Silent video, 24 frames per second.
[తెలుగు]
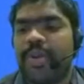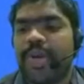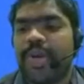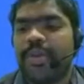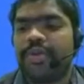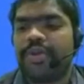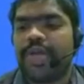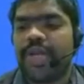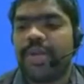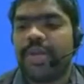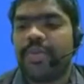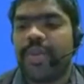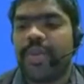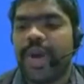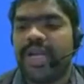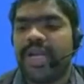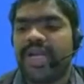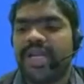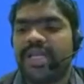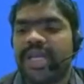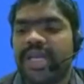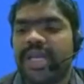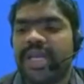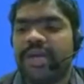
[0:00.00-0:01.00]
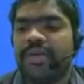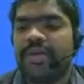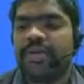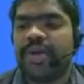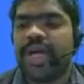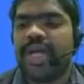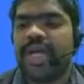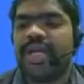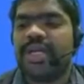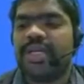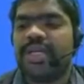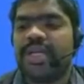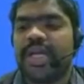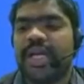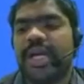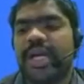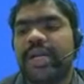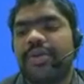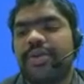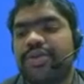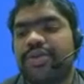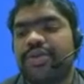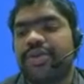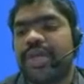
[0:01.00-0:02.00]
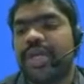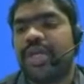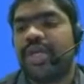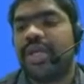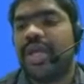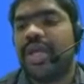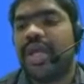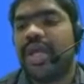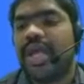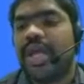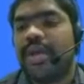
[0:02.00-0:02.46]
అప్పుడు ఏమవుతున్నాయి పార్టికల్స్ అన్నీ కూడా దగ్గరికి వస్తున్నాయి